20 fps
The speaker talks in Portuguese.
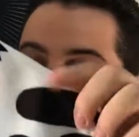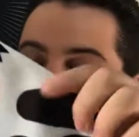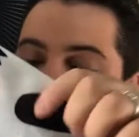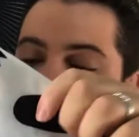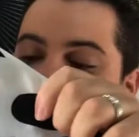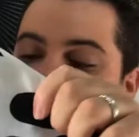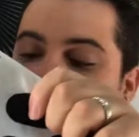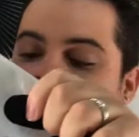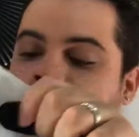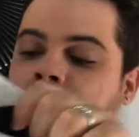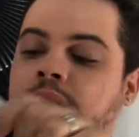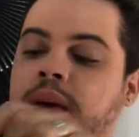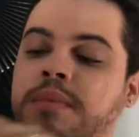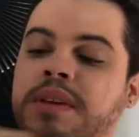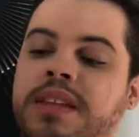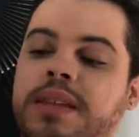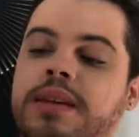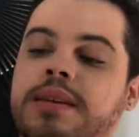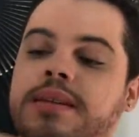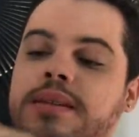E aí minha
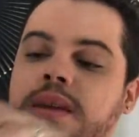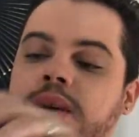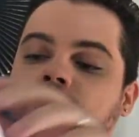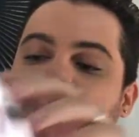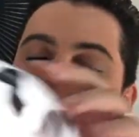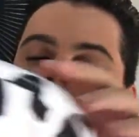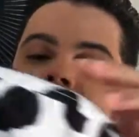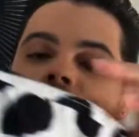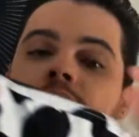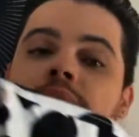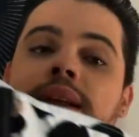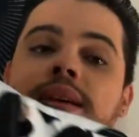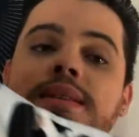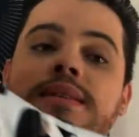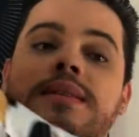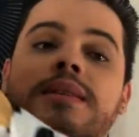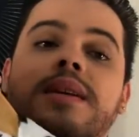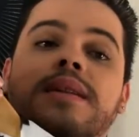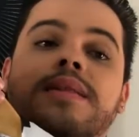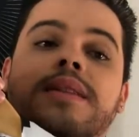intenção é usar ela assim,
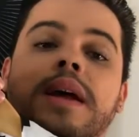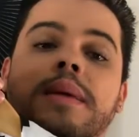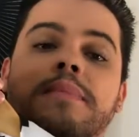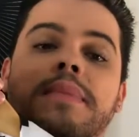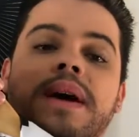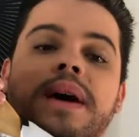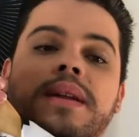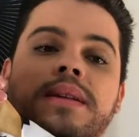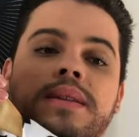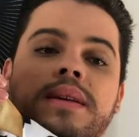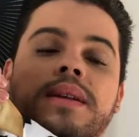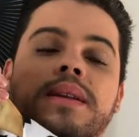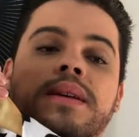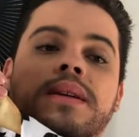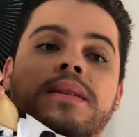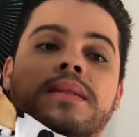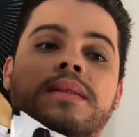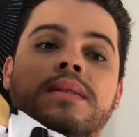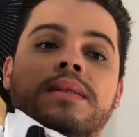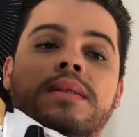entreaberta, né?
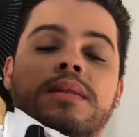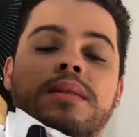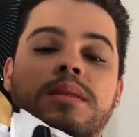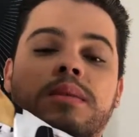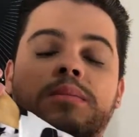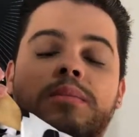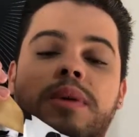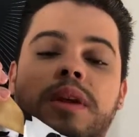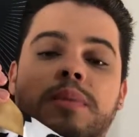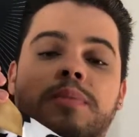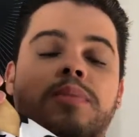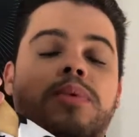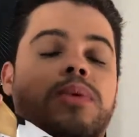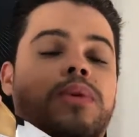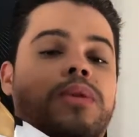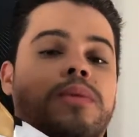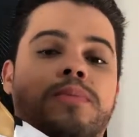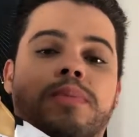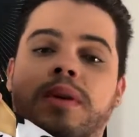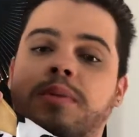Para
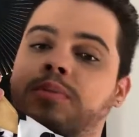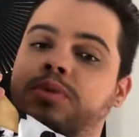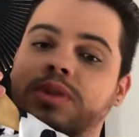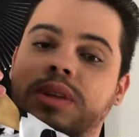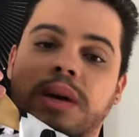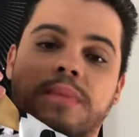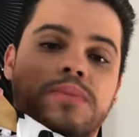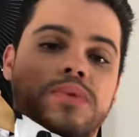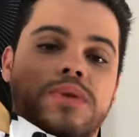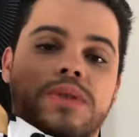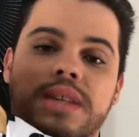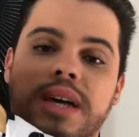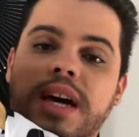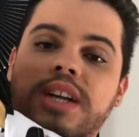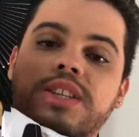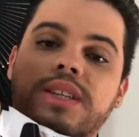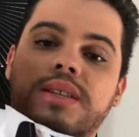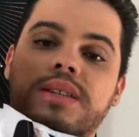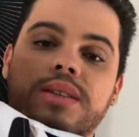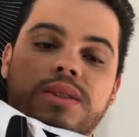poder abusar de
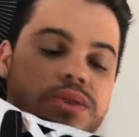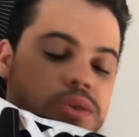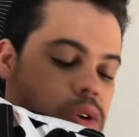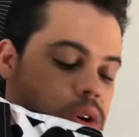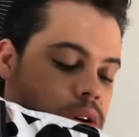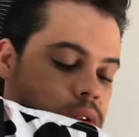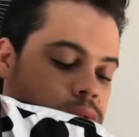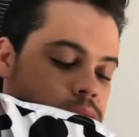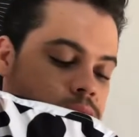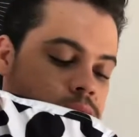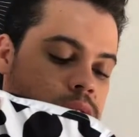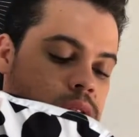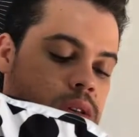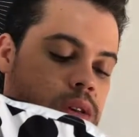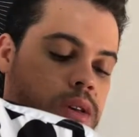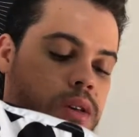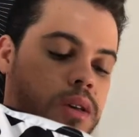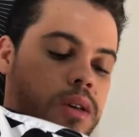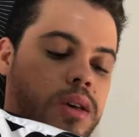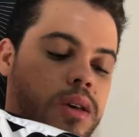acessórios.
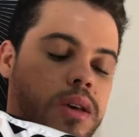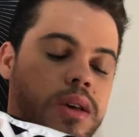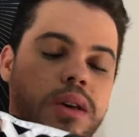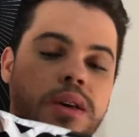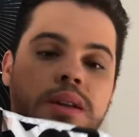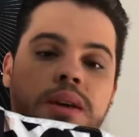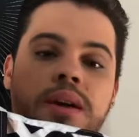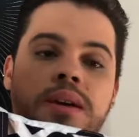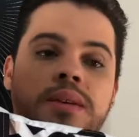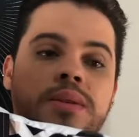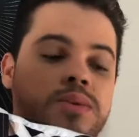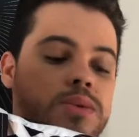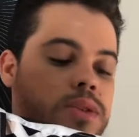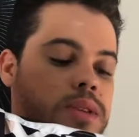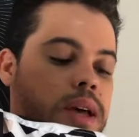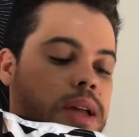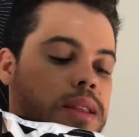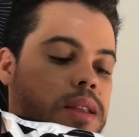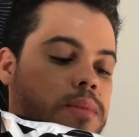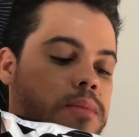E aí usar
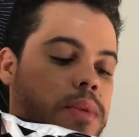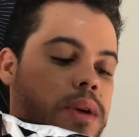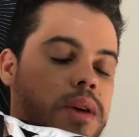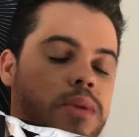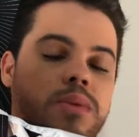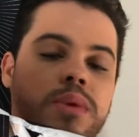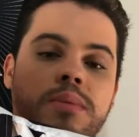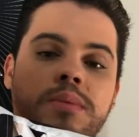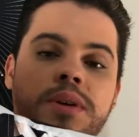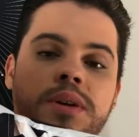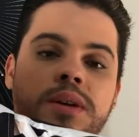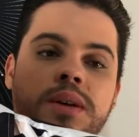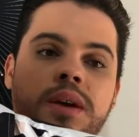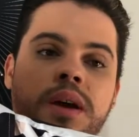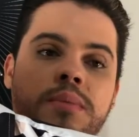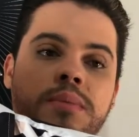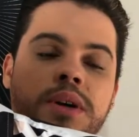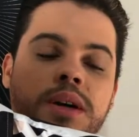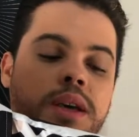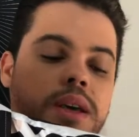também com a, mangu... a
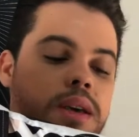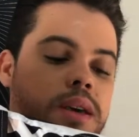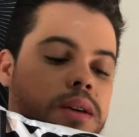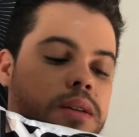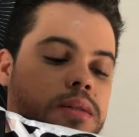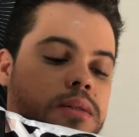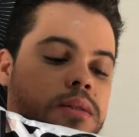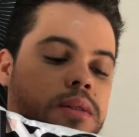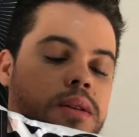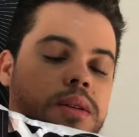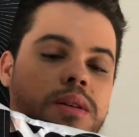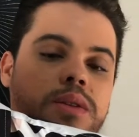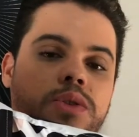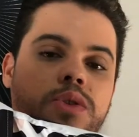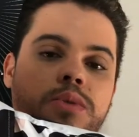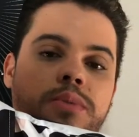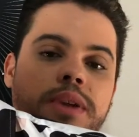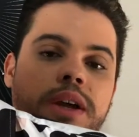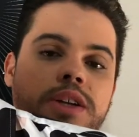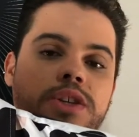manguinha
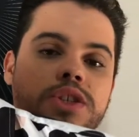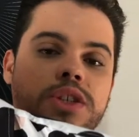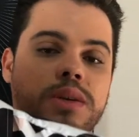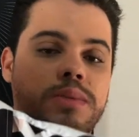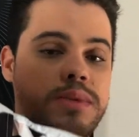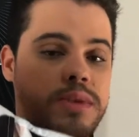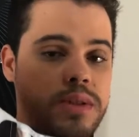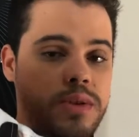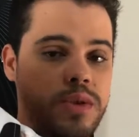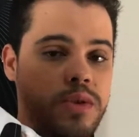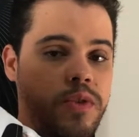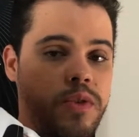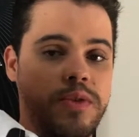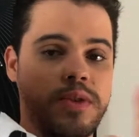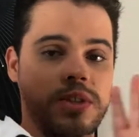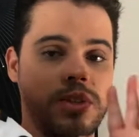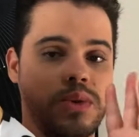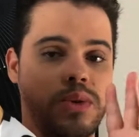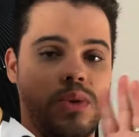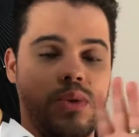dobradinha. Mas isso eu vou fazer o
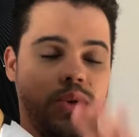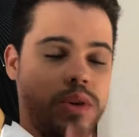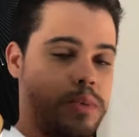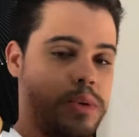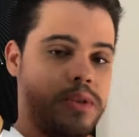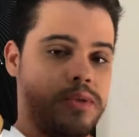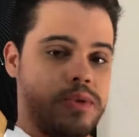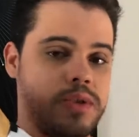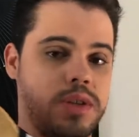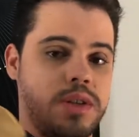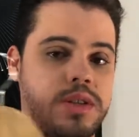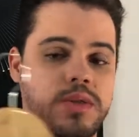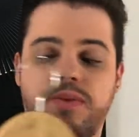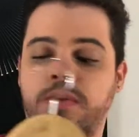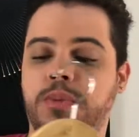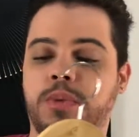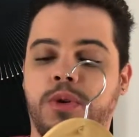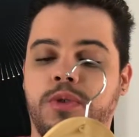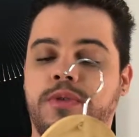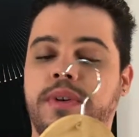look para vocês, eu vou
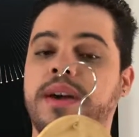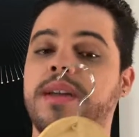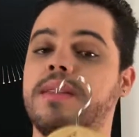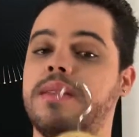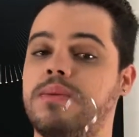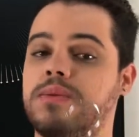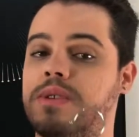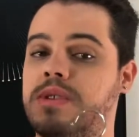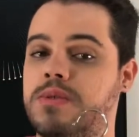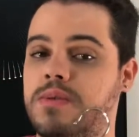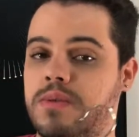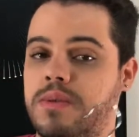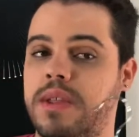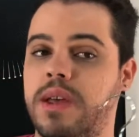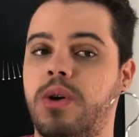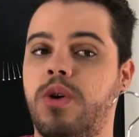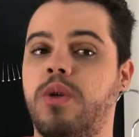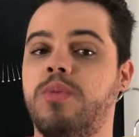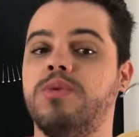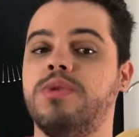provar, então vocês vão ter
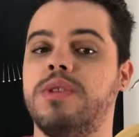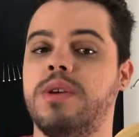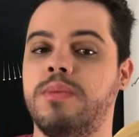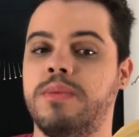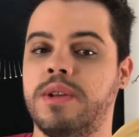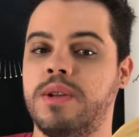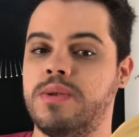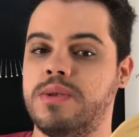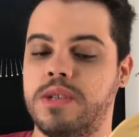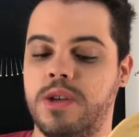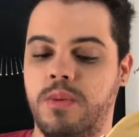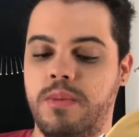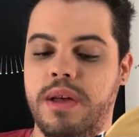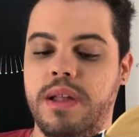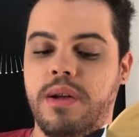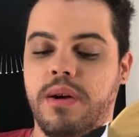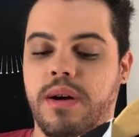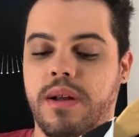como ter uma noção melhor.